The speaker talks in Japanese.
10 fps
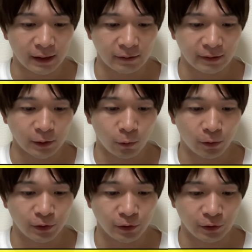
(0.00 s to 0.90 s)
はい、佐
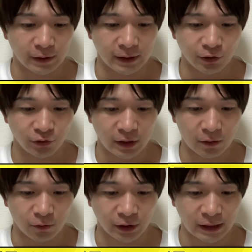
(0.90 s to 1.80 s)
藤祐介選手
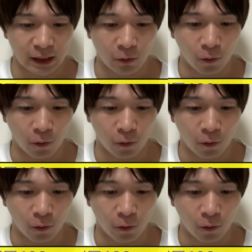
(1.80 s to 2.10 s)
がこちら、